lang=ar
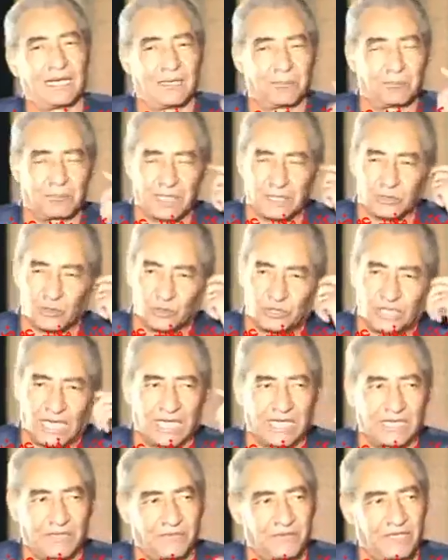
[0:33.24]
برضو
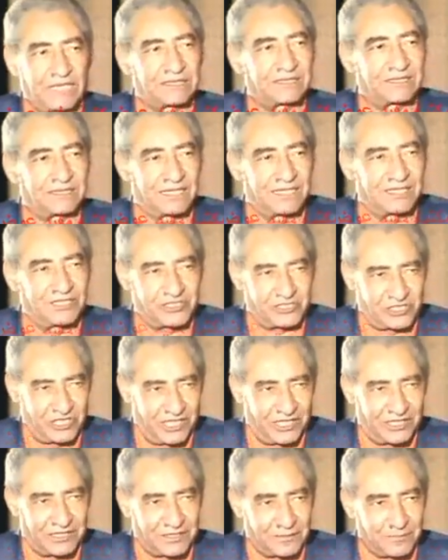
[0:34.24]
تعريفاتنا للشعر